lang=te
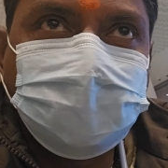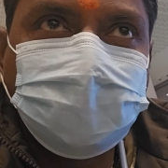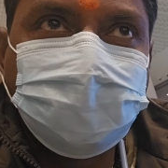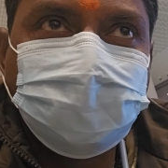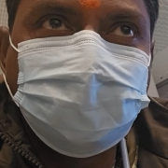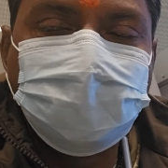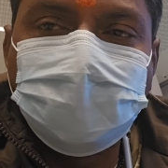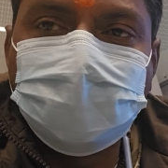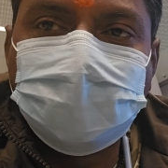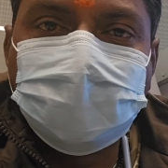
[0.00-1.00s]
రెండు మూడు
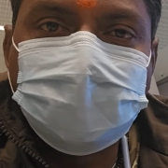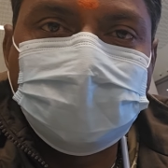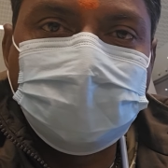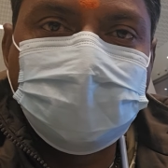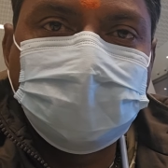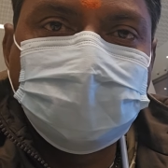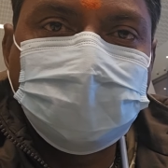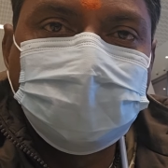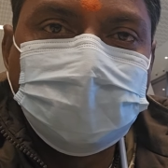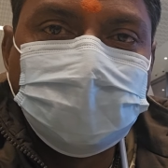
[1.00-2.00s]
గంటలకు అట్లా రిటర్న్ అవుతా
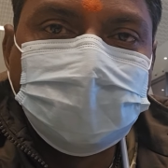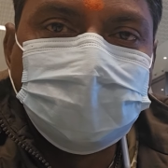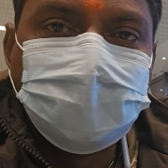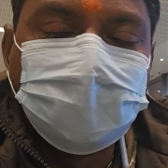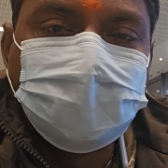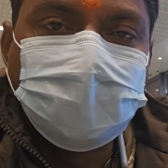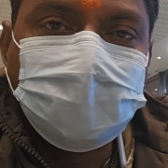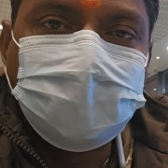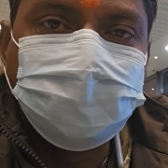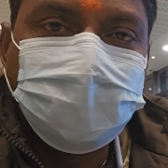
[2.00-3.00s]

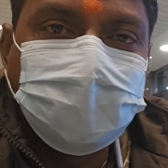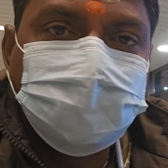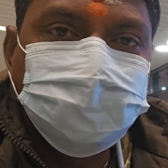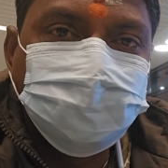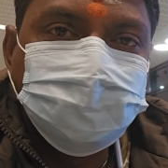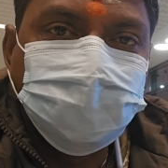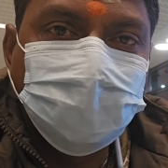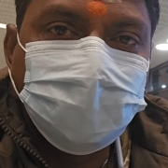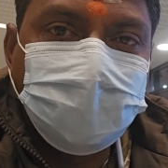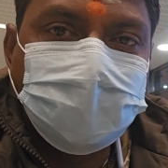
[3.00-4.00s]
ఆల్రెడీ వెహికల్స్ చూసుకొని
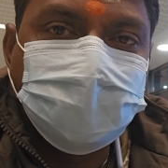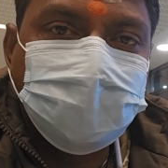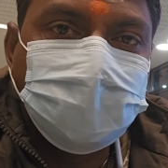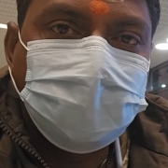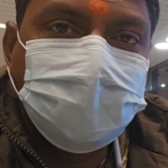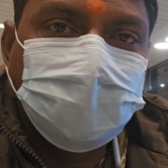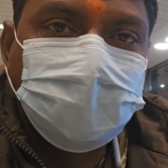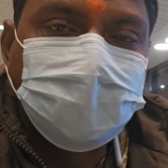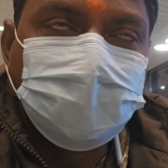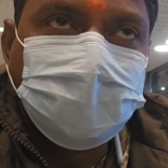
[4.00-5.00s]
పెట్టుకున్నా
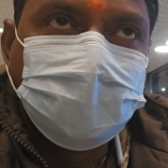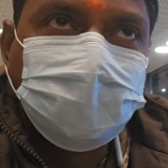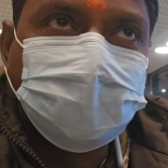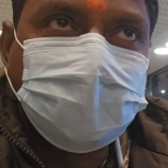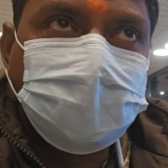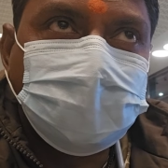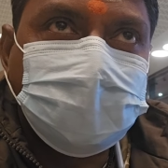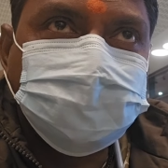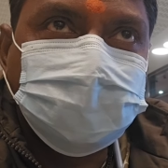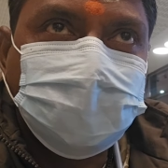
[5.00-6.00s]
ఒకవేళ
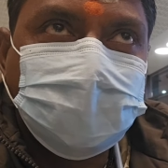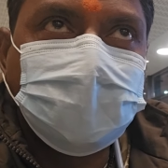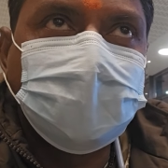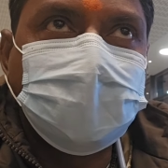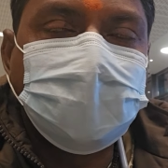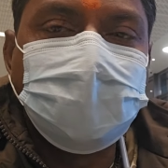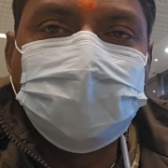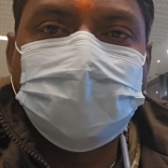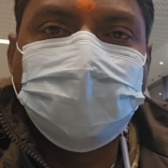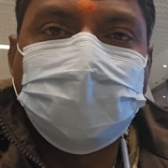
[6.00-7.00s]
కస్టమర్కి అక్కడికి వెళ్ళిన
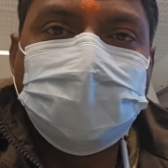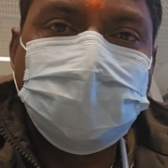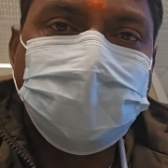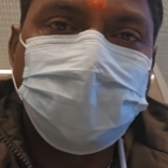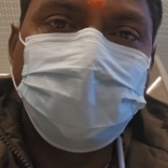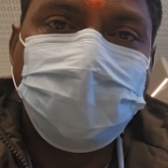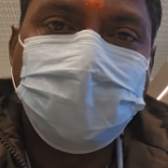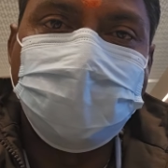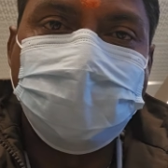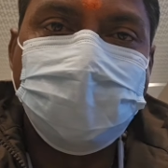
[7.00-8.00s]
తర్వాత
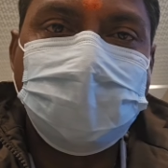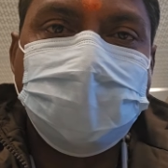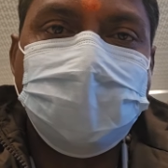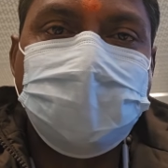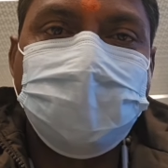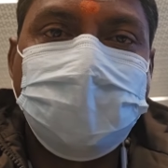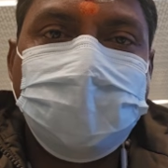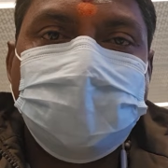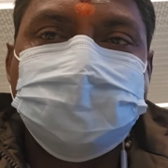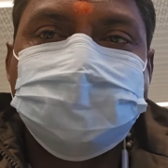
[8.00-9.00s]
వాళ్ళకి ఇట్ట బండి
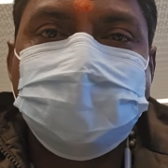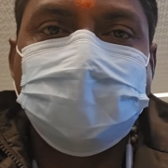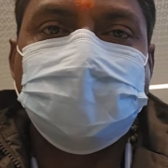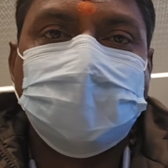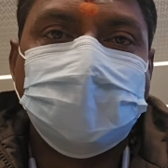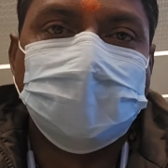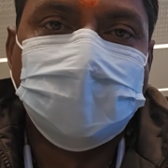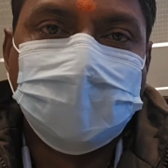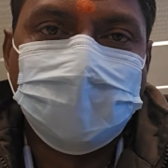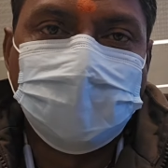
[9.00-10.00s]
నచ్చితే
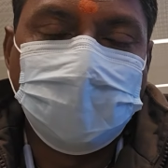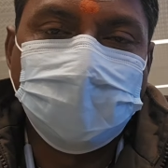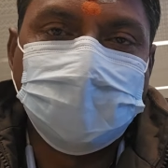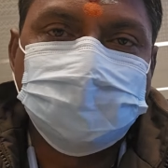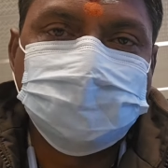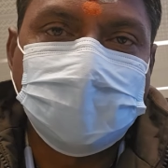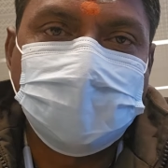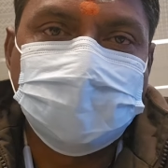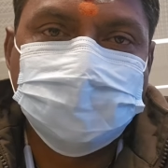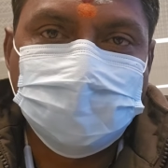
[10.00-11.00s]
ఓన్లీ మనం స్టార్ట్
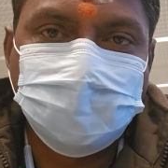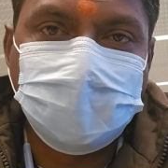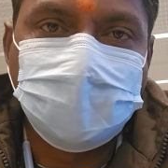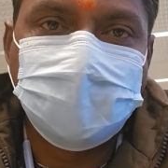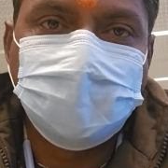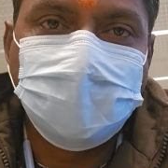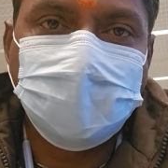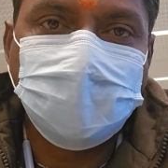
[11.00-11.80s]
చేసుకొని బయలుదేరుడే